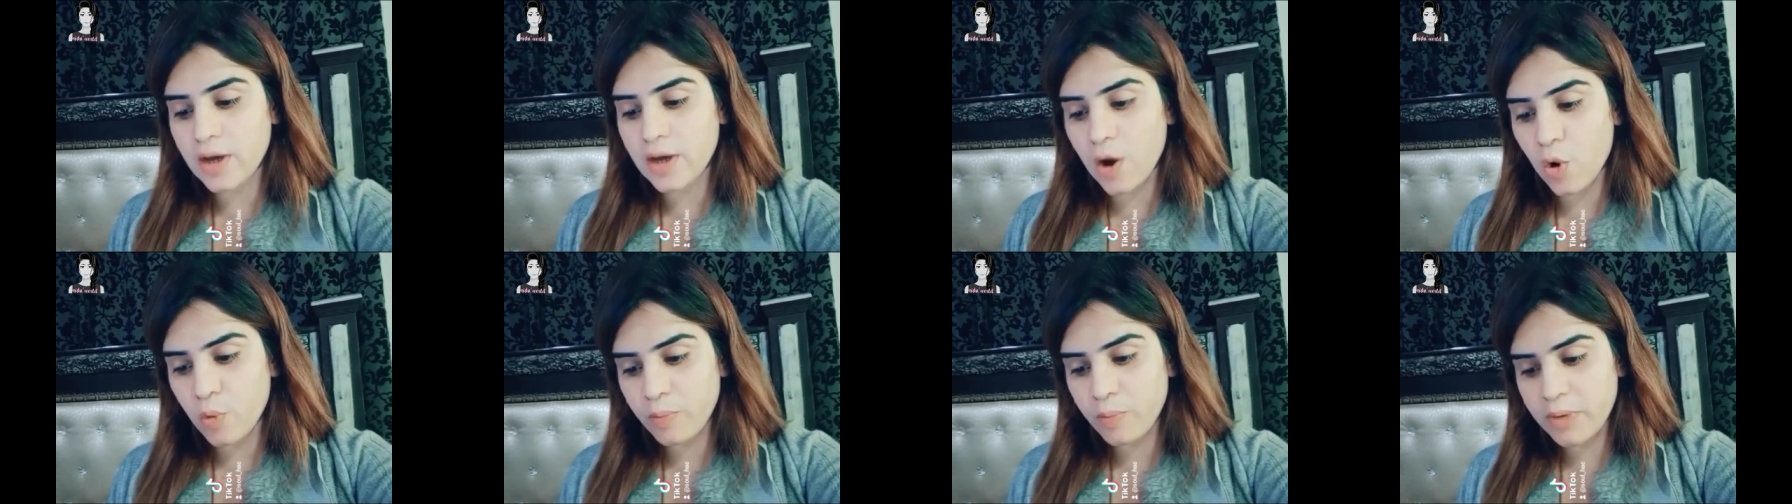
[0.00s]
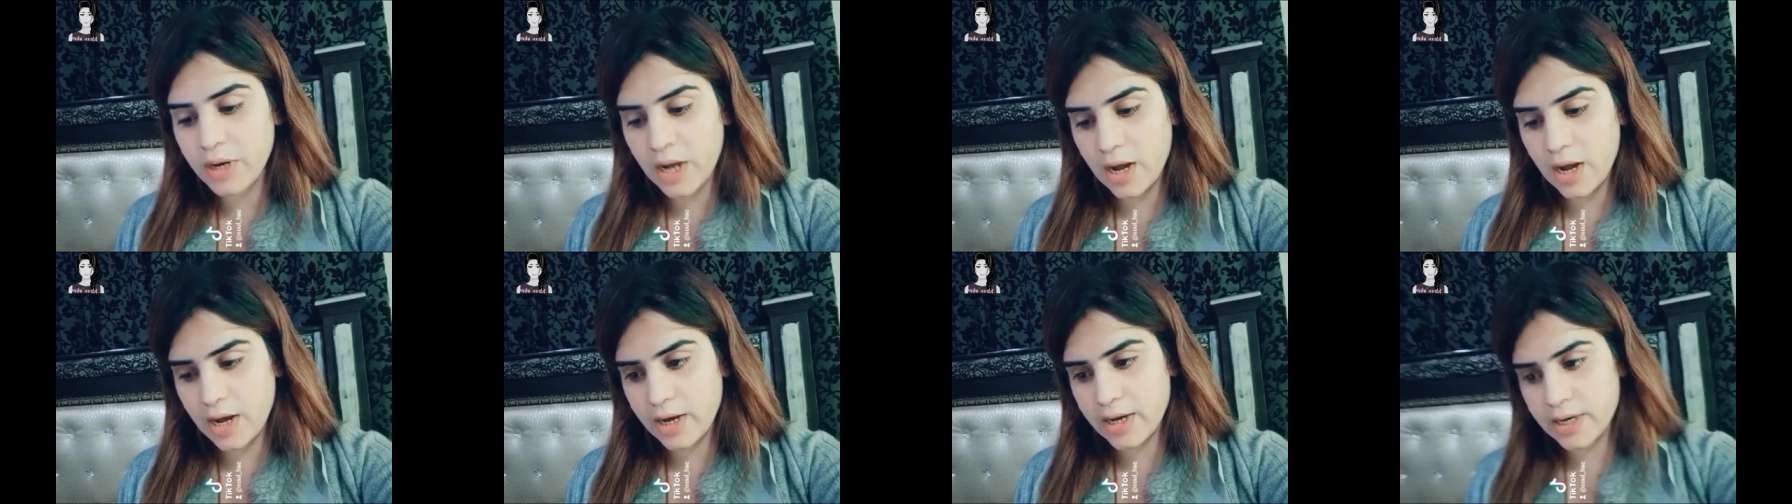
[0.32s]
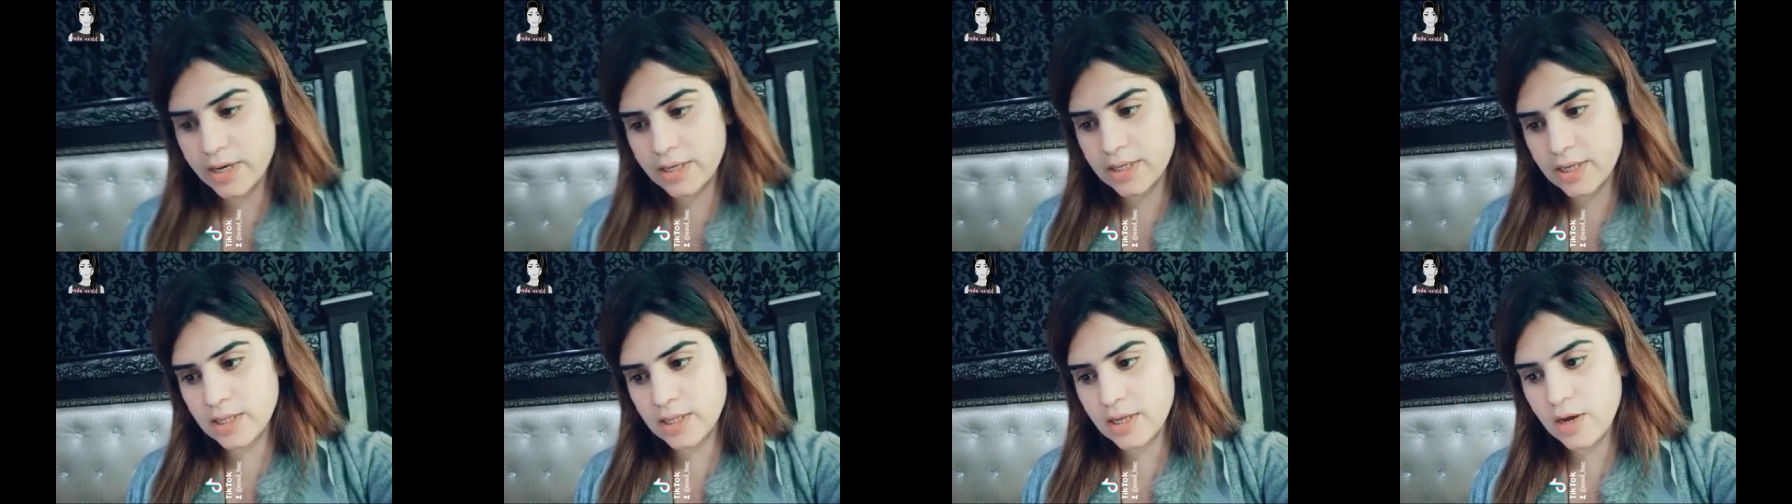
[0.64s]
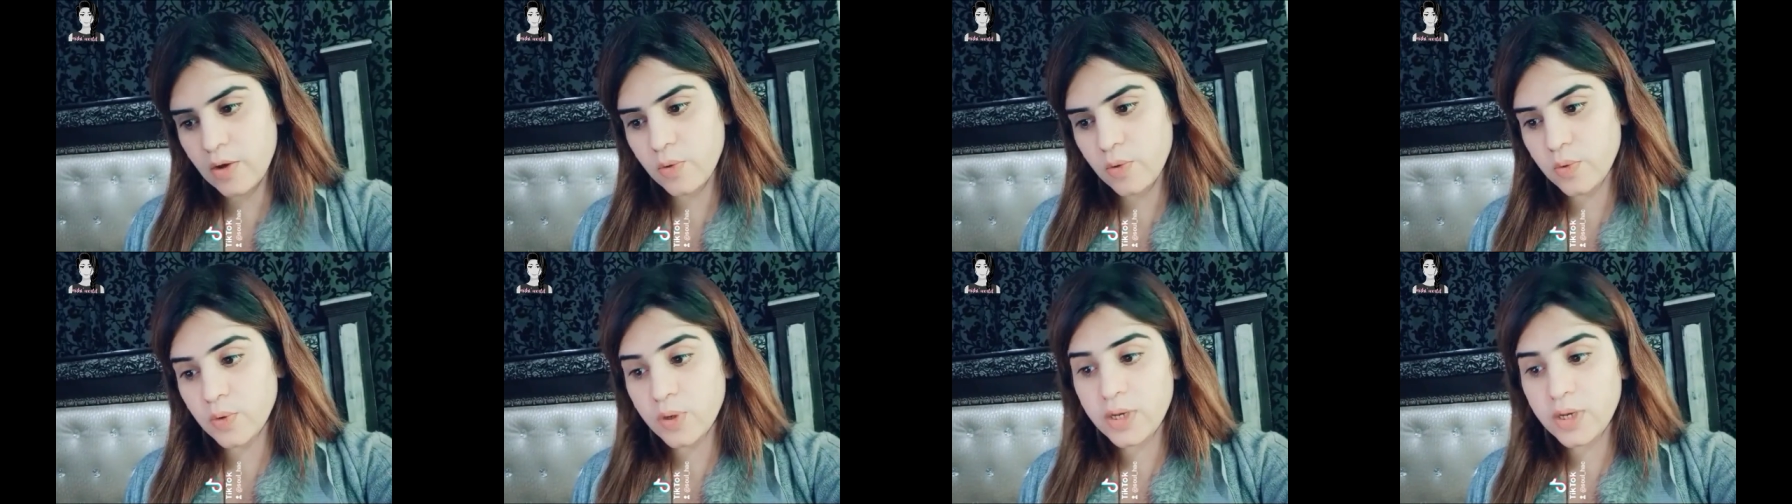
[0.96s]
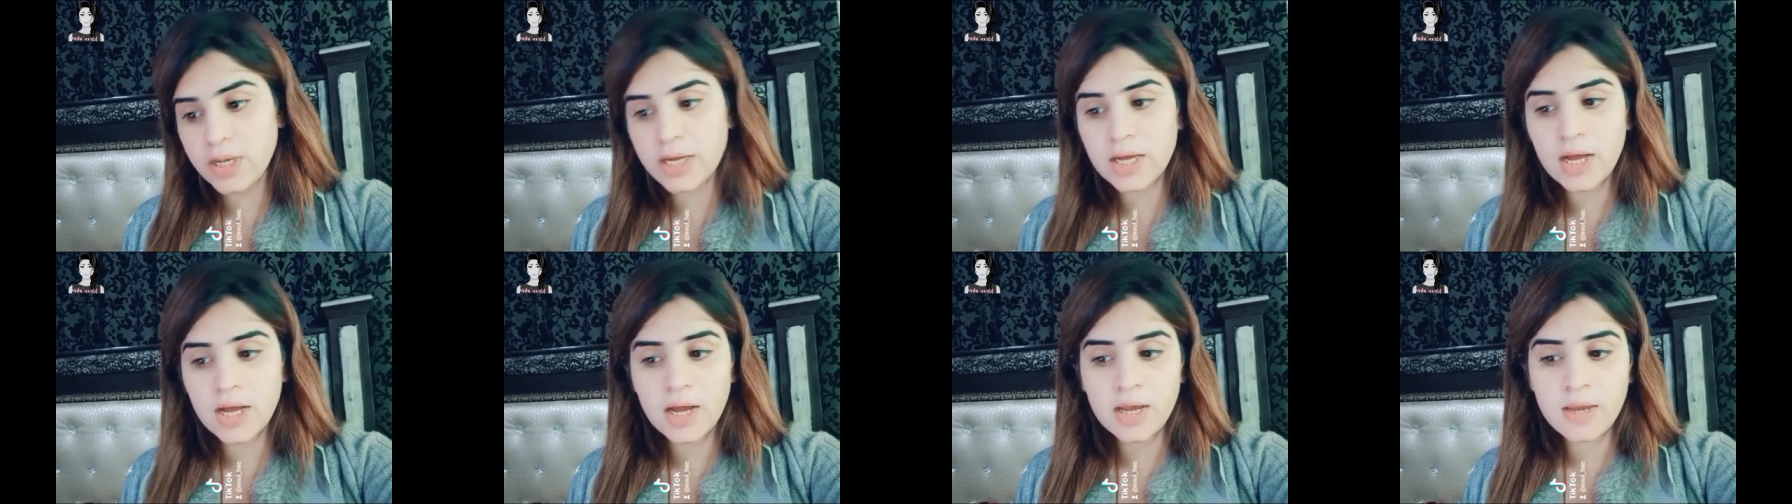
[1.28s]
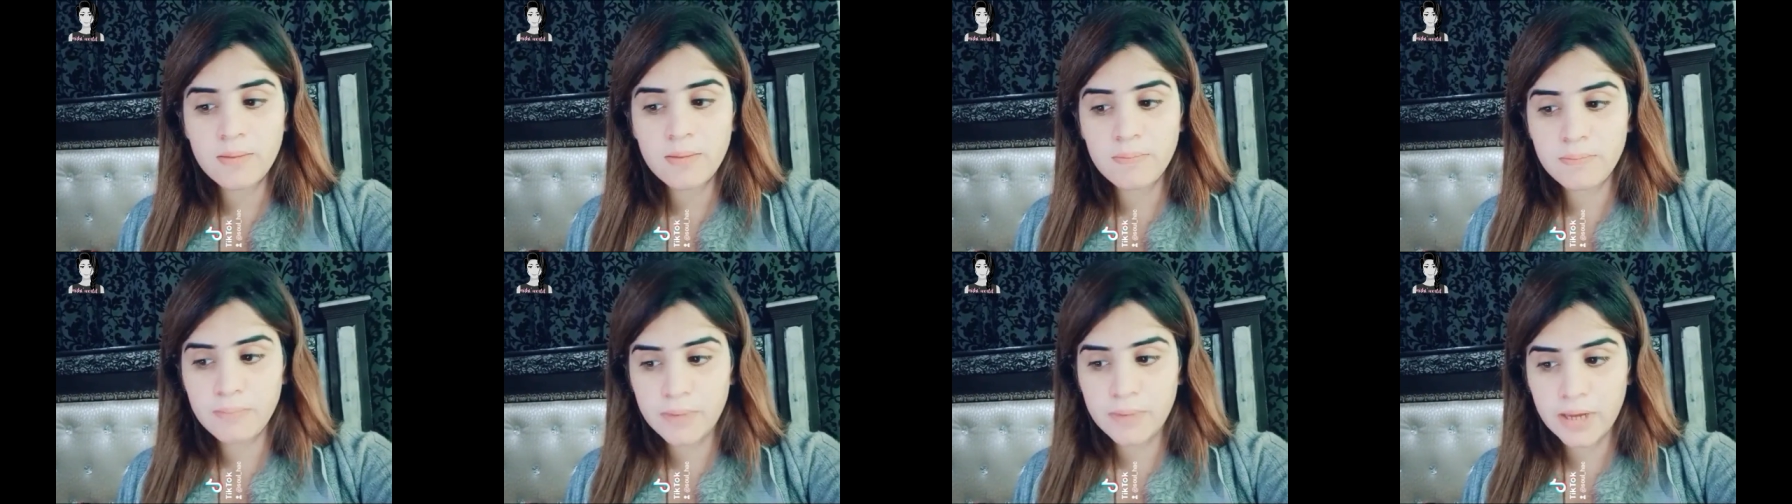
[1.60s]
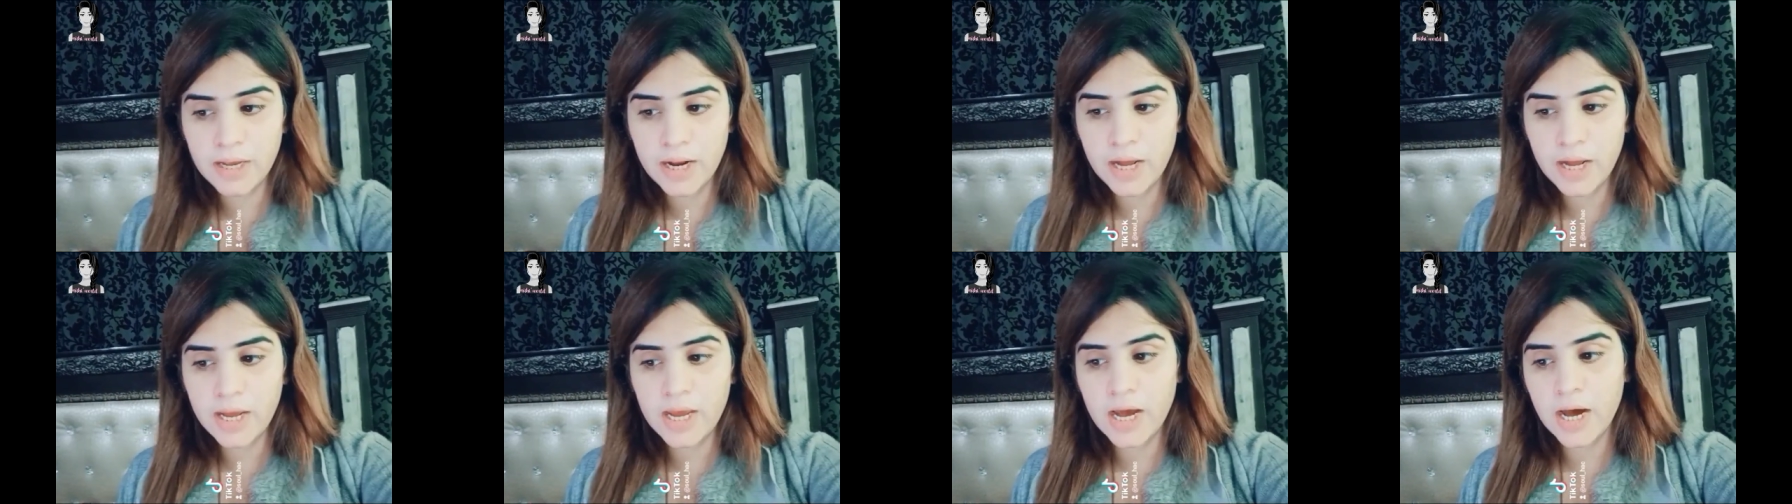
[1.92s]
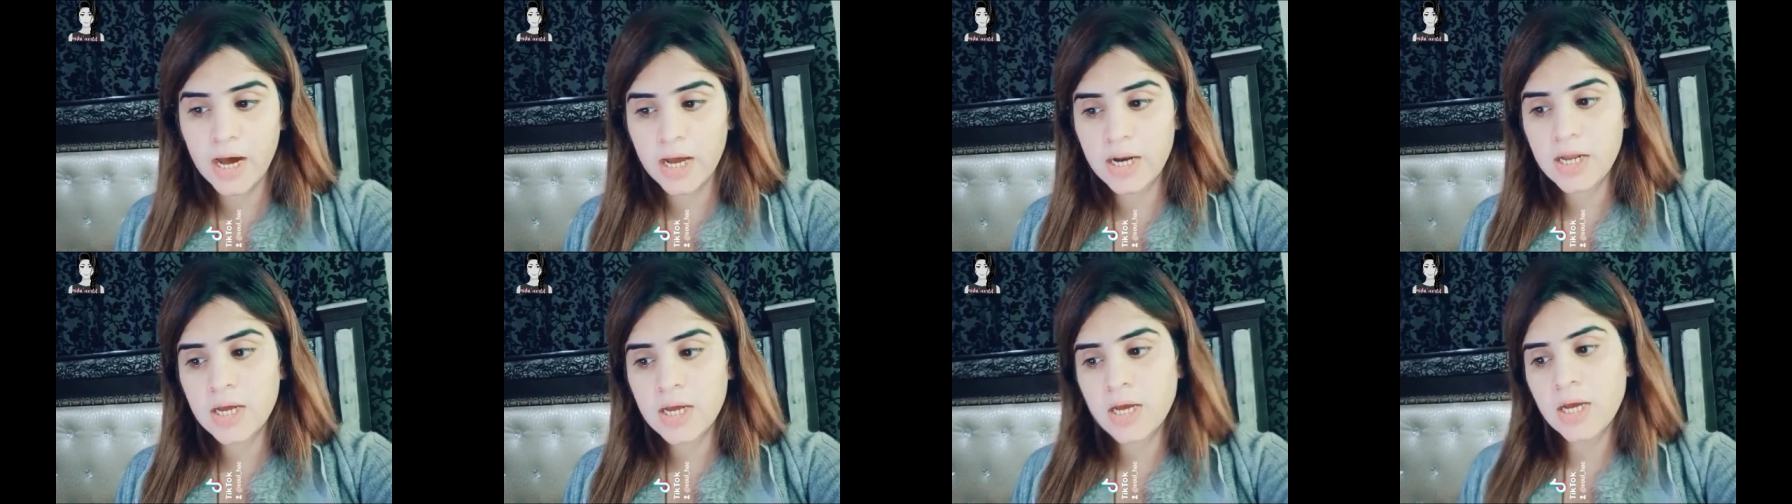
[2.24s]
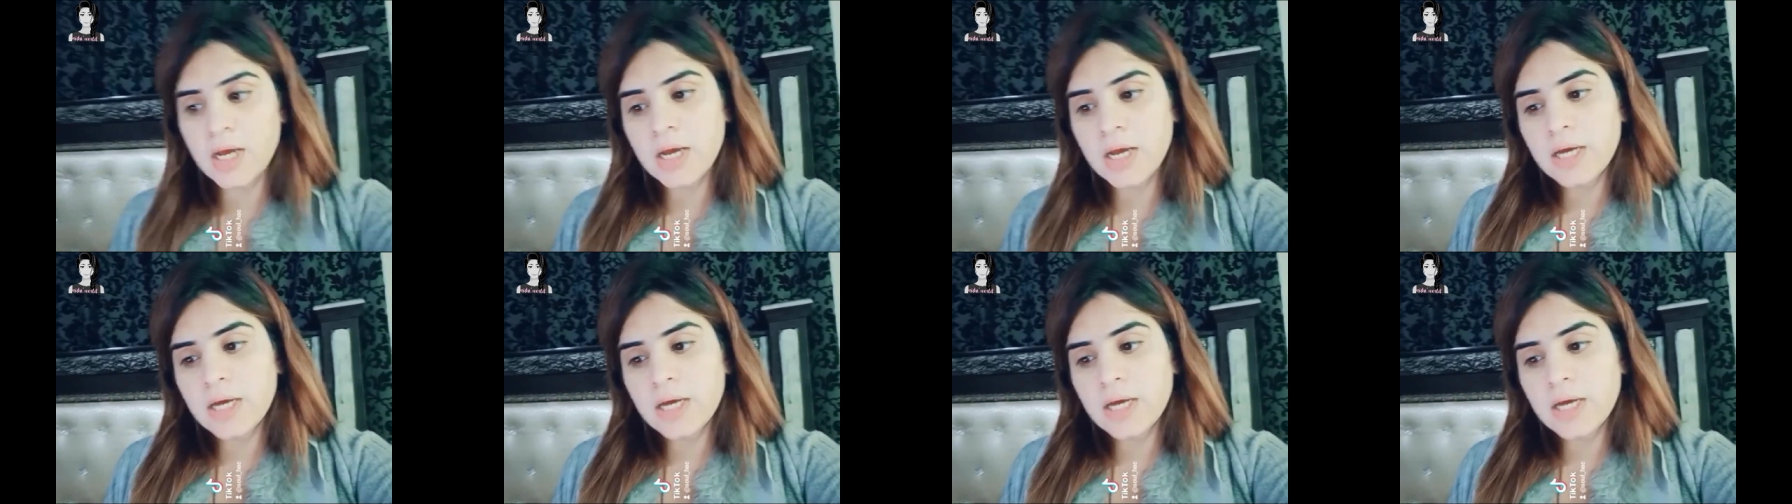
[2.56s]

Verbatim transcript: गांव में रहा करता था उन्होंने लिखा कि मेरा यार